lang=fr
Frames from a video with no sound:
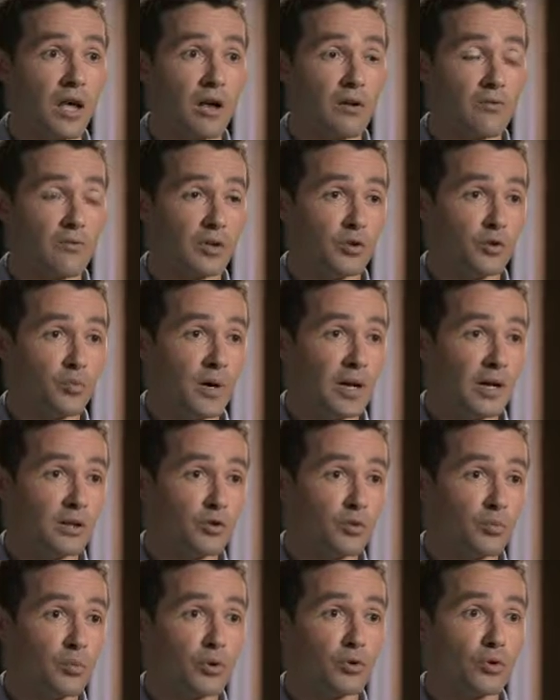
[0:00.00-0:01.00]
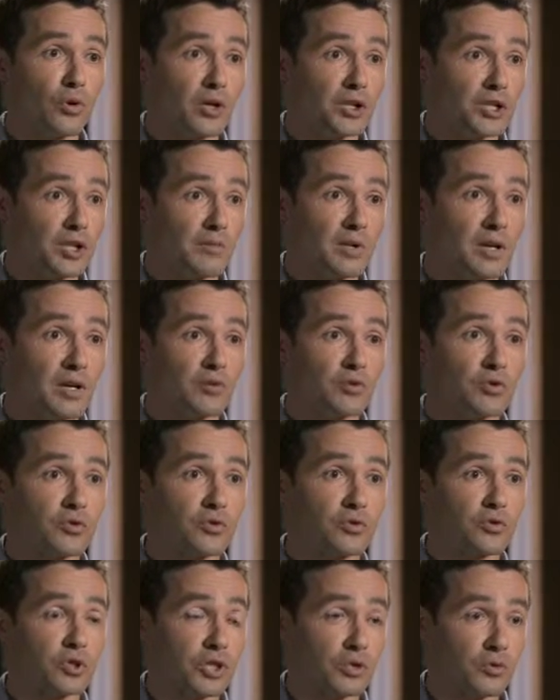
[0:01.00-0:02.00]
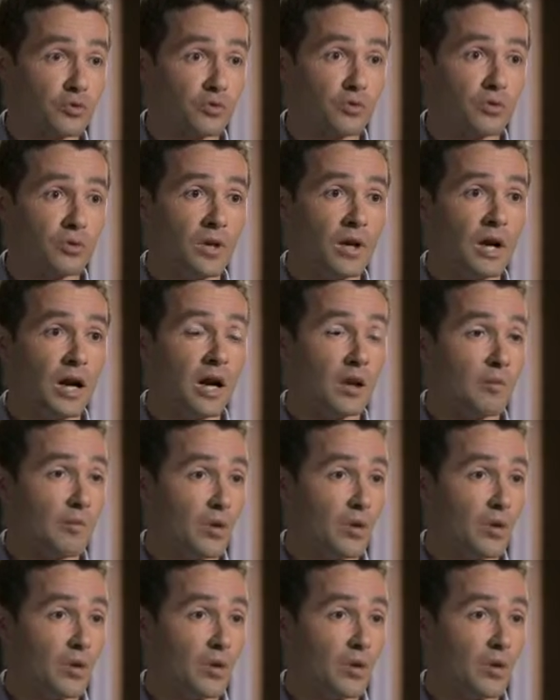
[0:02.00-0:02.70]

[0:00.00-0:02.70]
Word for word: Un vin de marque ne portera jamais la mention château. À